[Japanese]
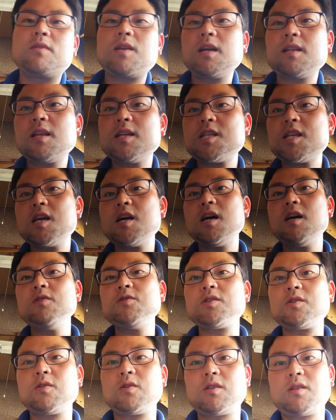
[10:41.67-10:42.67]
大抵
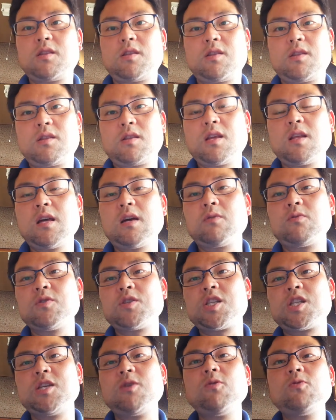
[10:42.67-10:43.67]
シェアハウスってなると
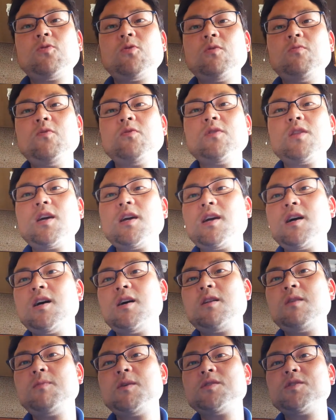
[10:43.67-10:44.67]
仕事の問題が
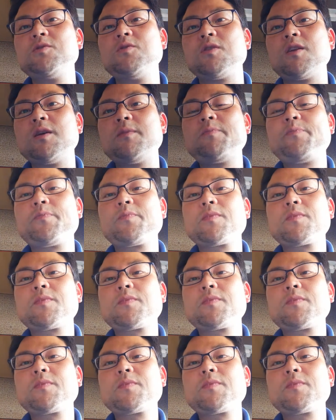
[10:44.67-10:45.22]
ありますよね。